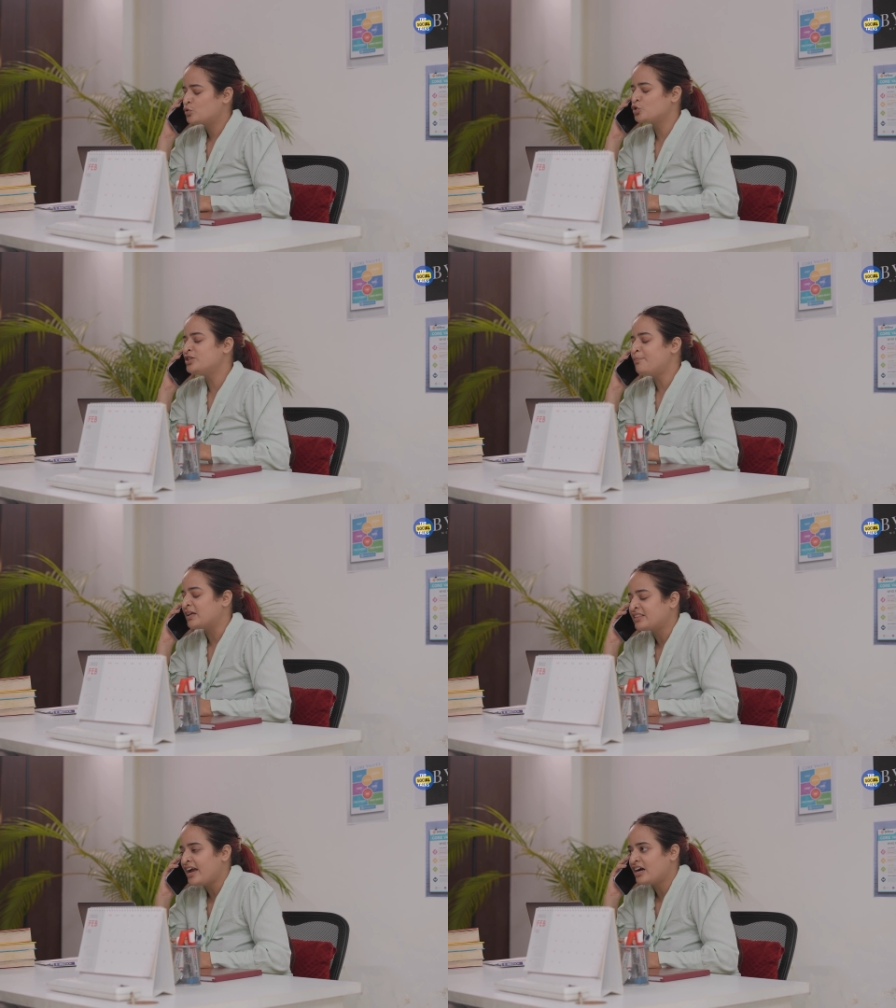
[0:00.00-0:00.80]
तुझे
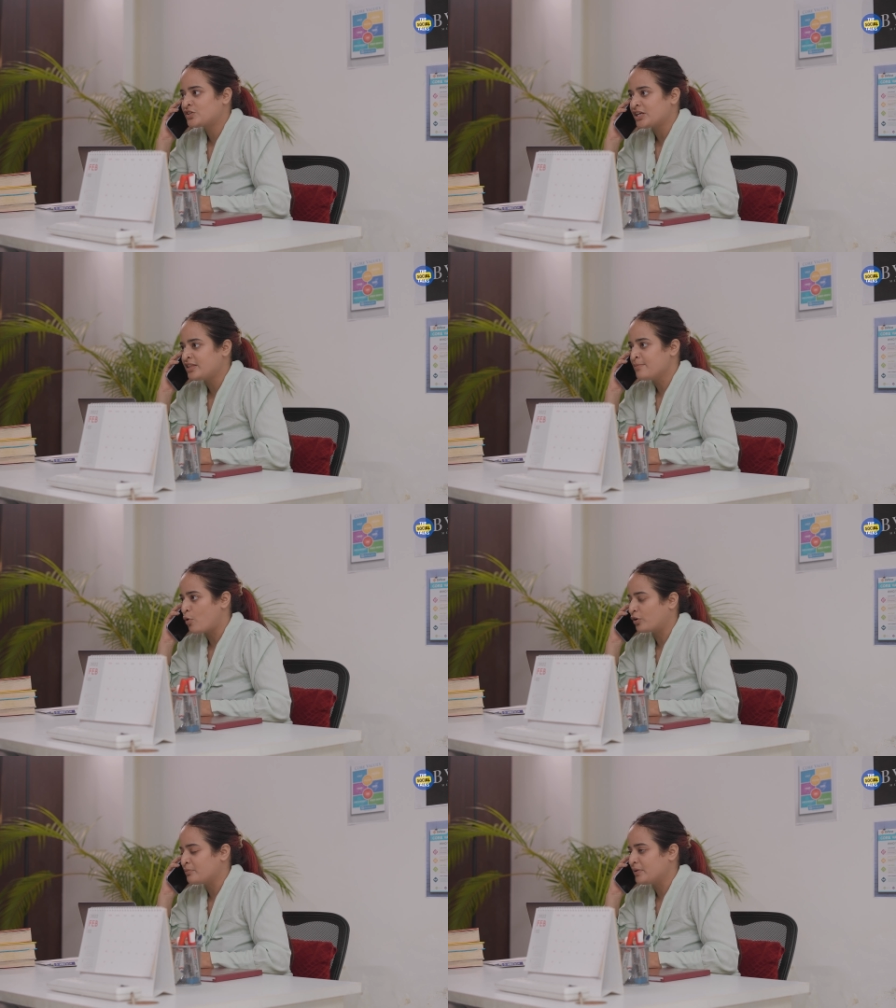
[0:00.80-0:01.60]
पता है आज कितनी
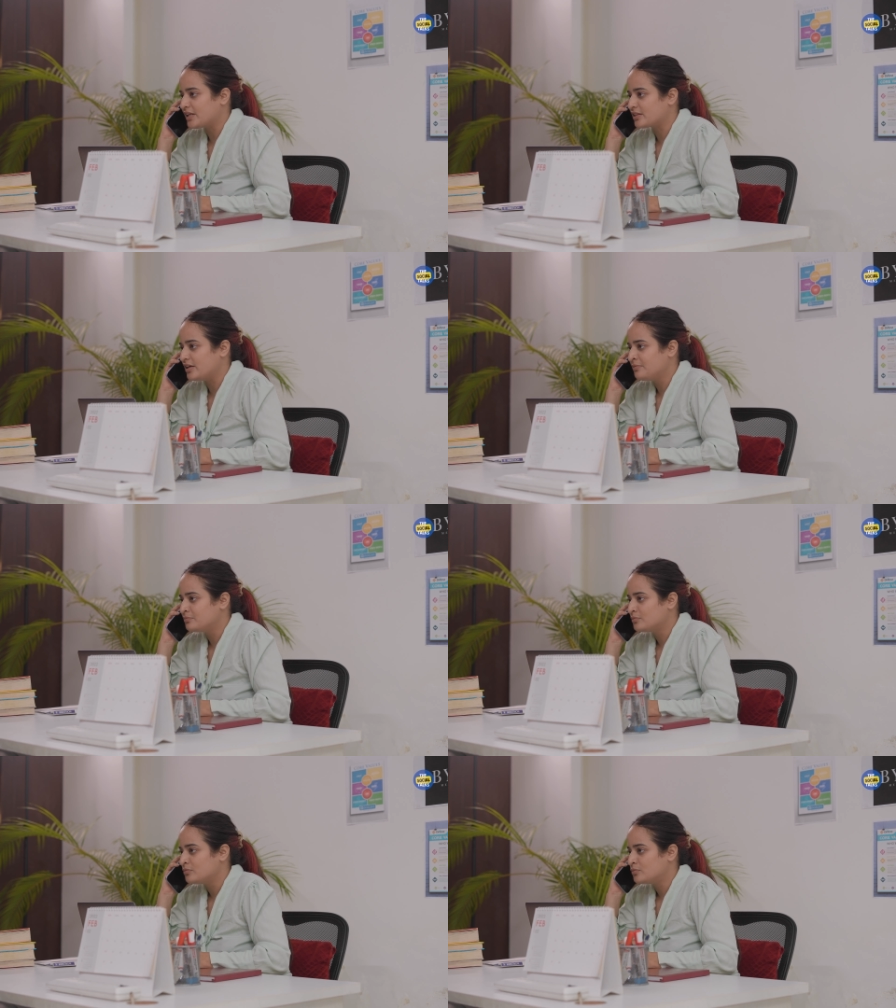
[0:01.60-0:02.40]
इंपॉर्टेंट मीटिंग थी
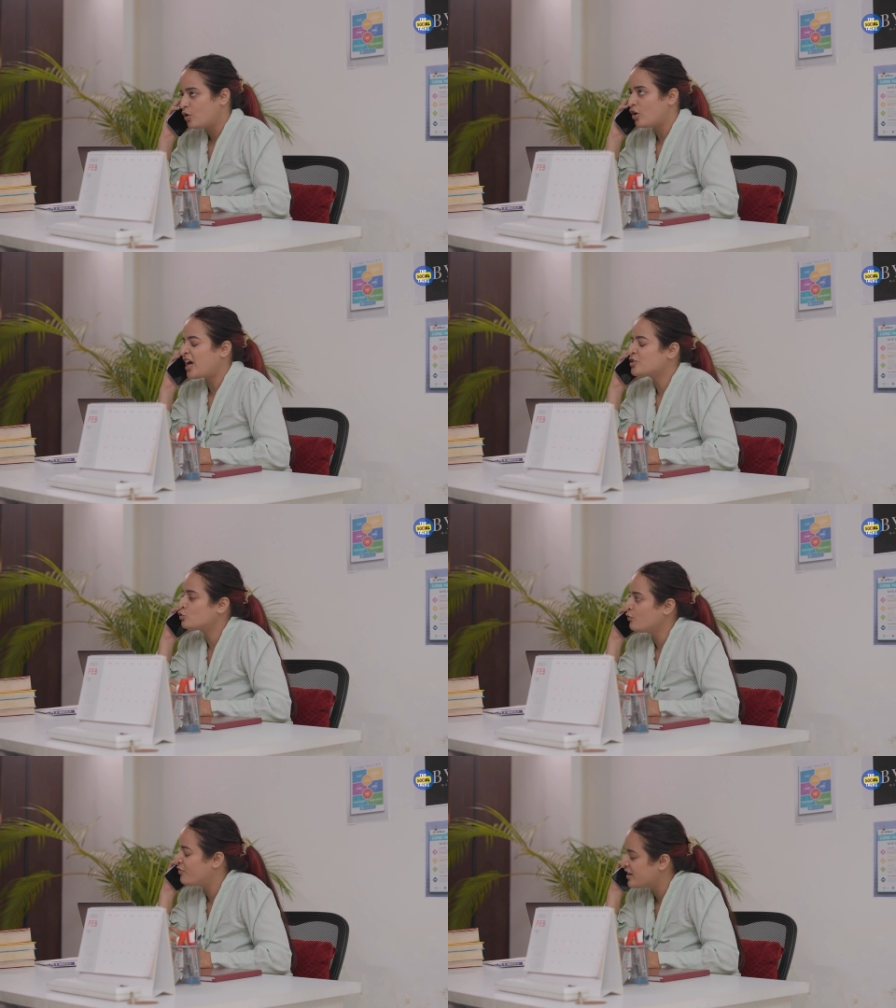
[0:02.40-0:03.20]
और आज
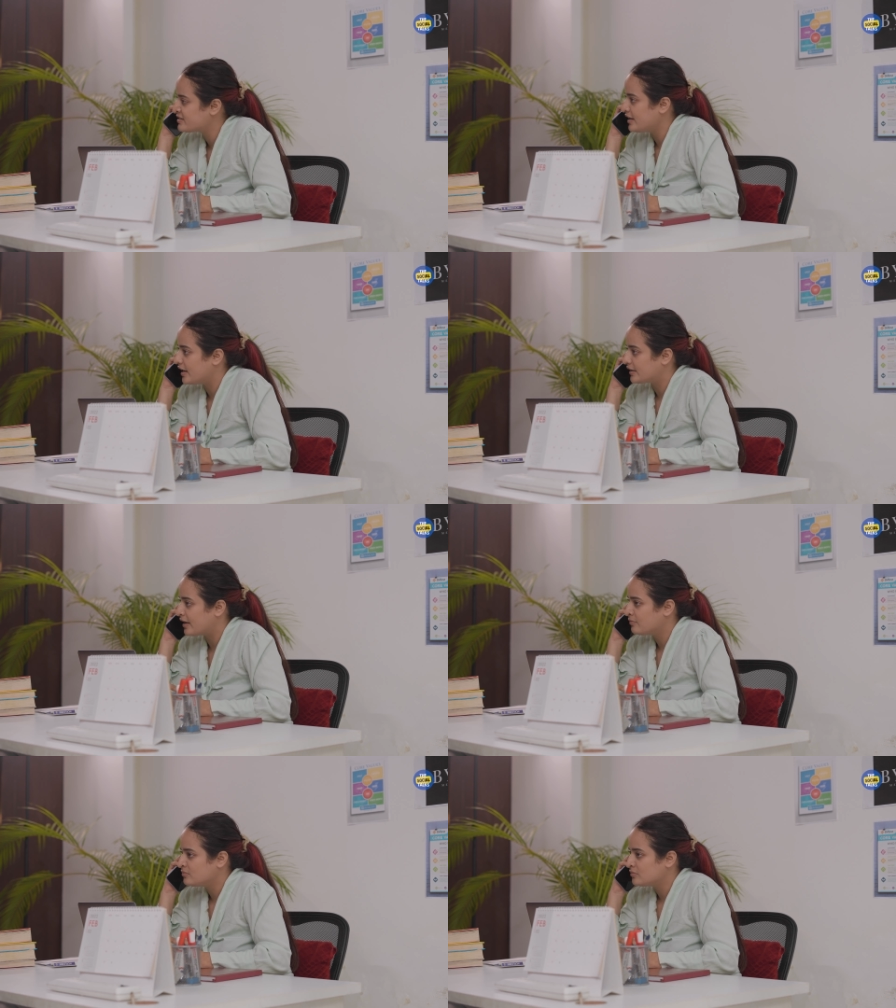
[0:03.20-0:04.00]
तू फिर से लेट है
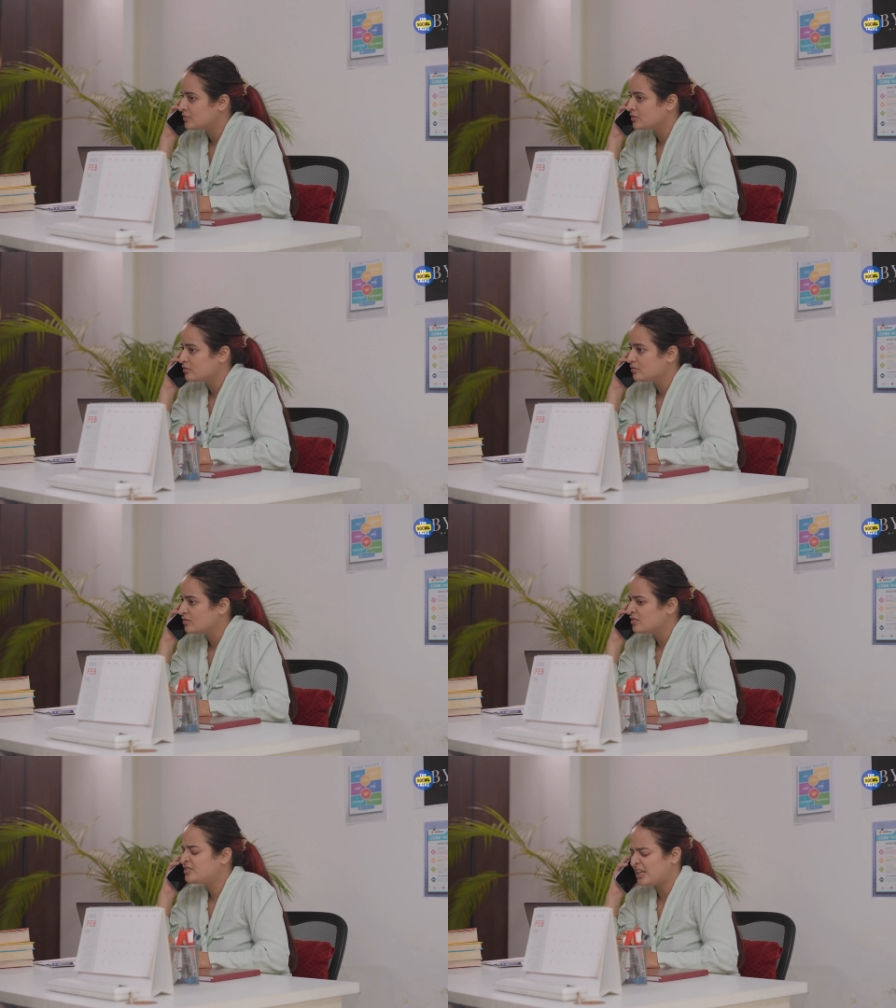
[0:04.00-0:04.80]

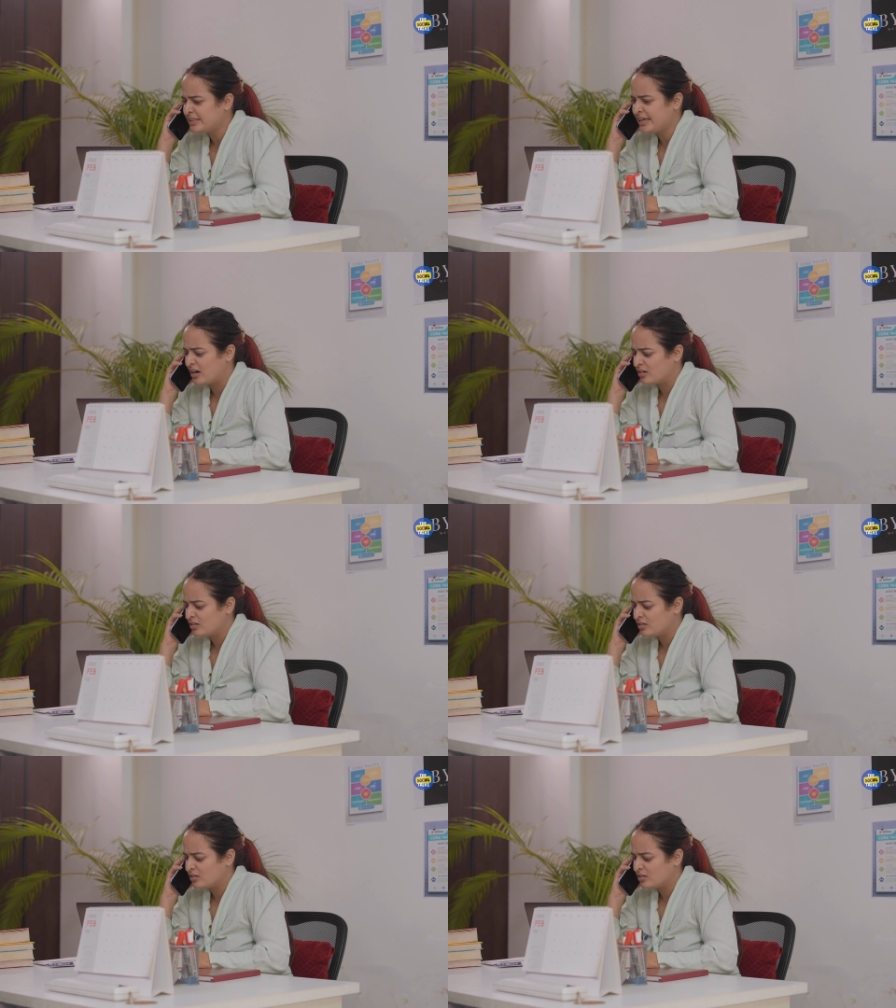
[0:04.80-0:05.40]
जल्दी आ